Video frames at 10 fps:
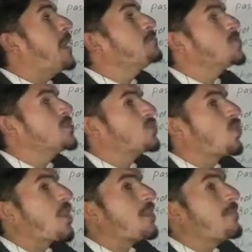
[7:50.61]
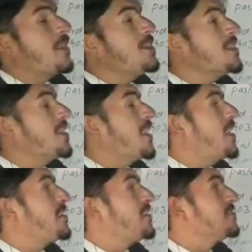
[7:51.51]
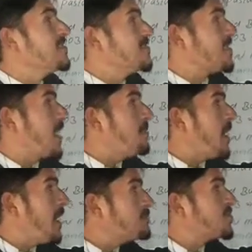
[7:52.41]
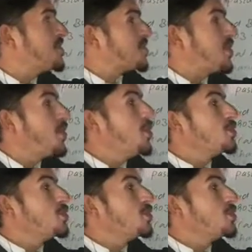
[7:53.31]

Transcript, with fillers: एबसेंट हो कार्बनिक एनहाइड्रेज इंजाइम एबसेंट है